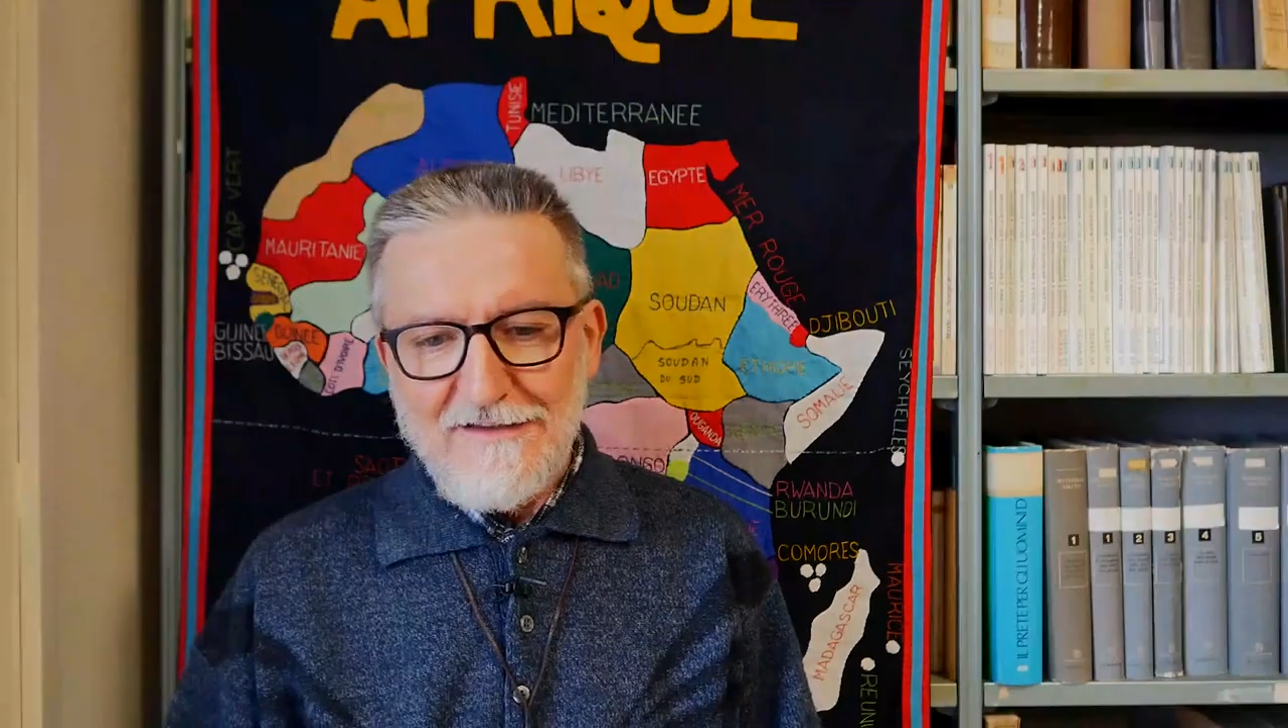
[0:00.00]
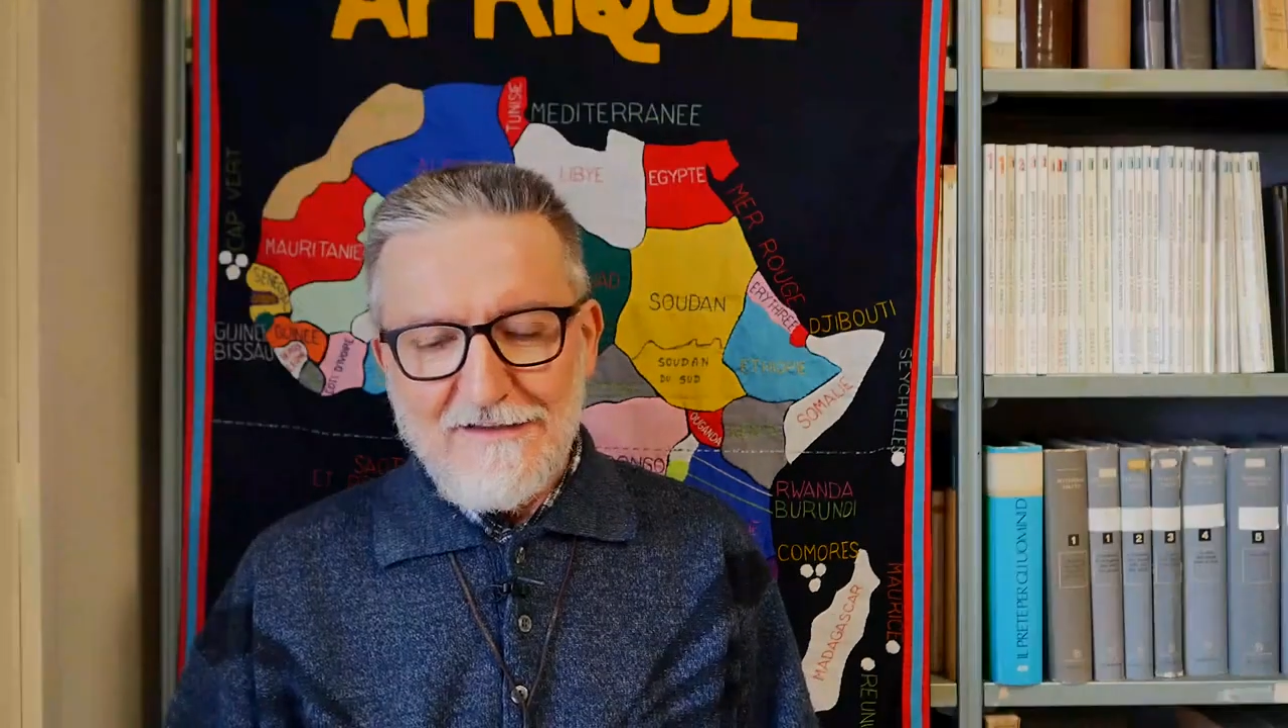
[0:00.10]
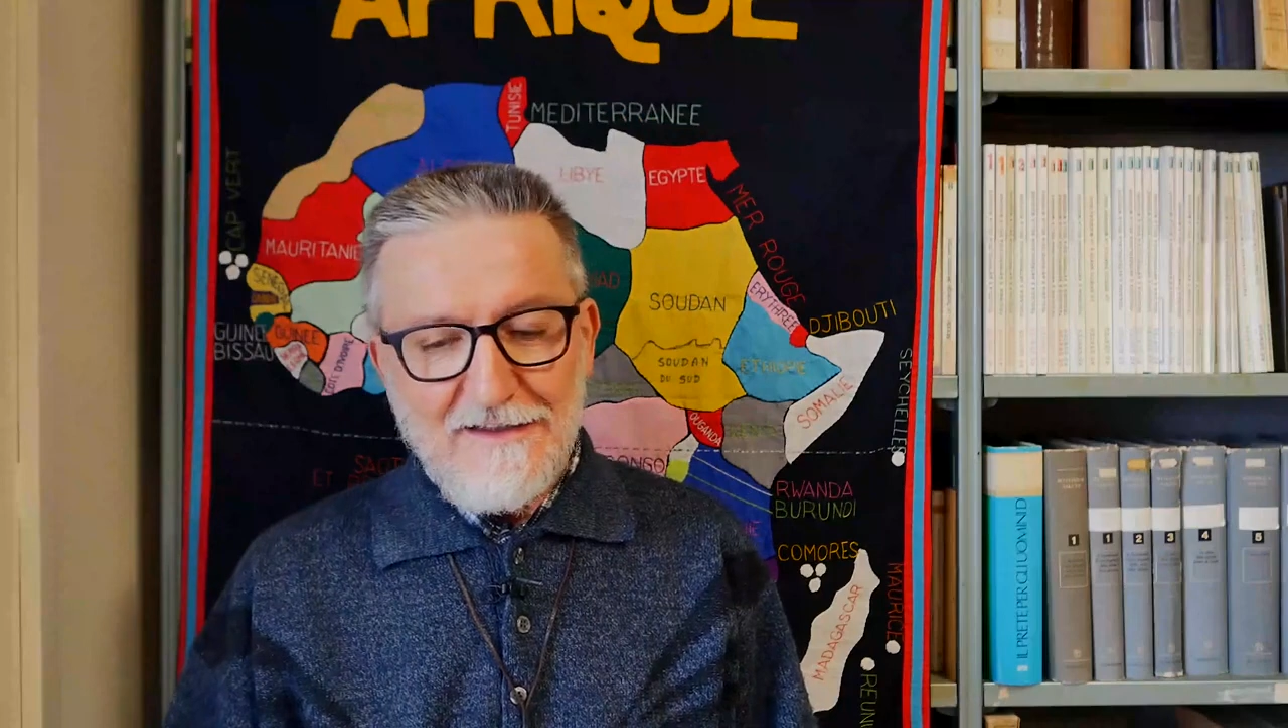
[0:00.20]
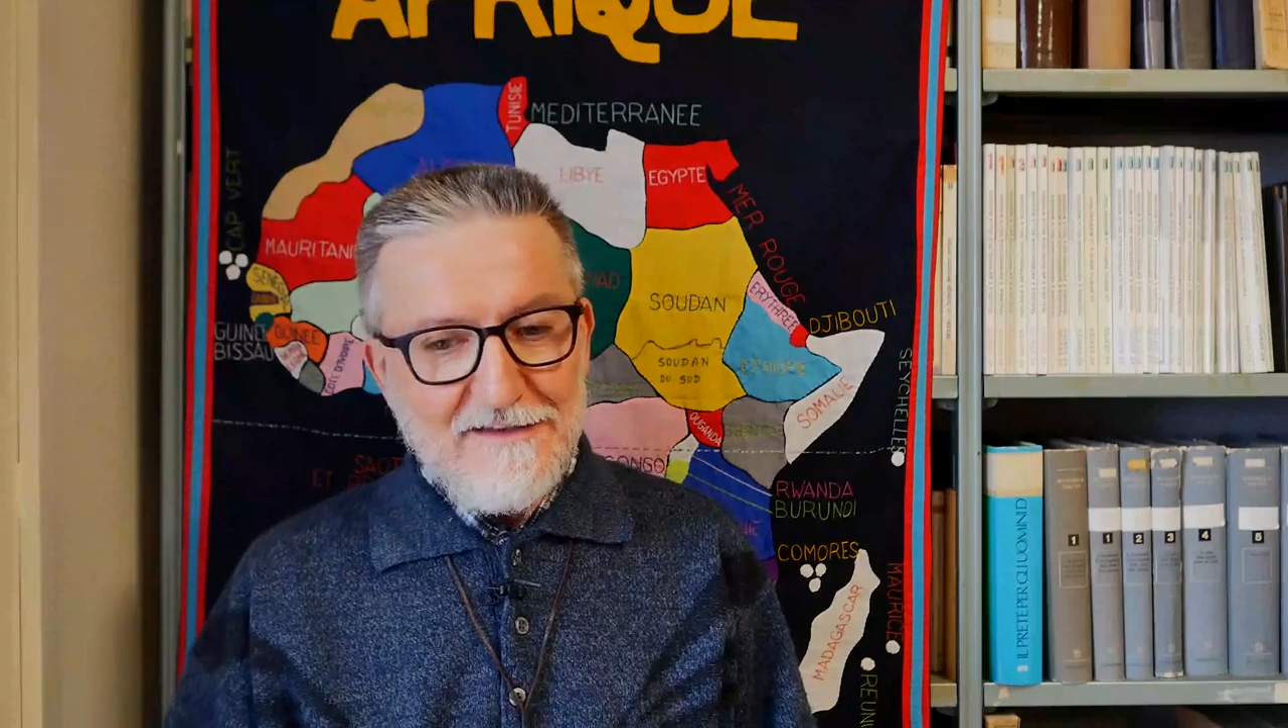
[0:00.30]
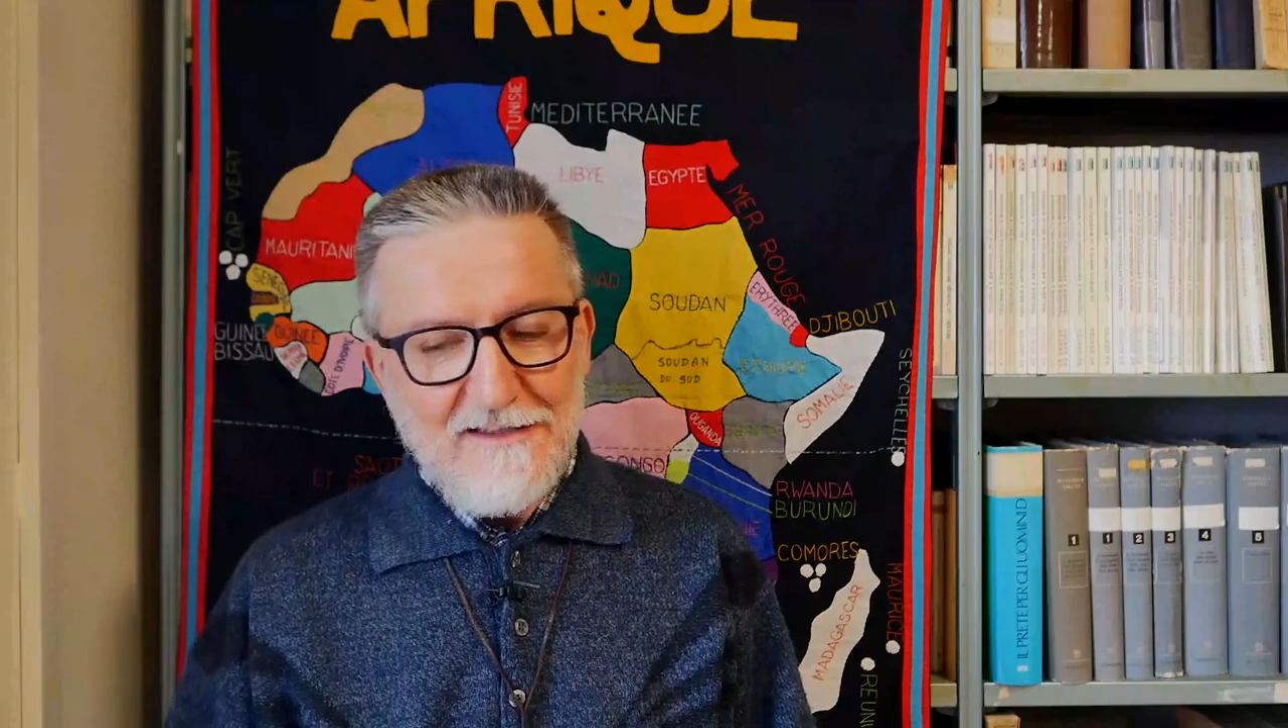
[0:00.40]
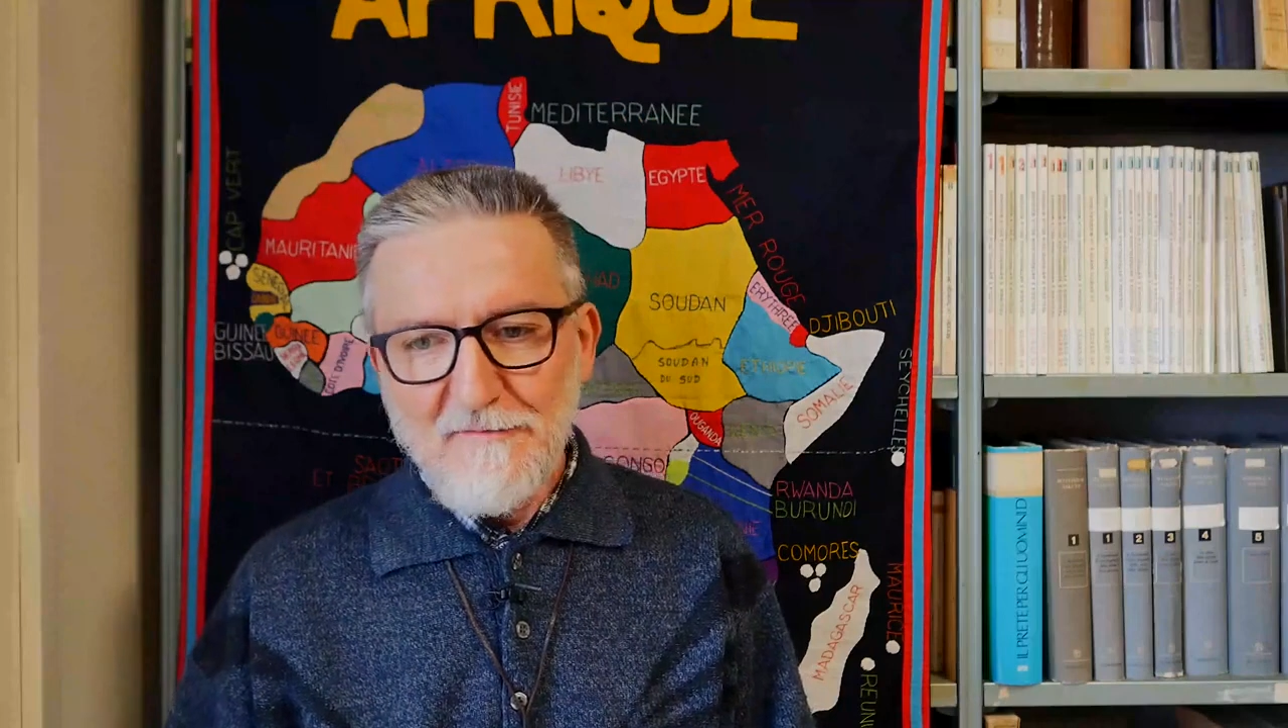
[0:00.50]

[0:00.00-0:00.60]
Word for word: tanti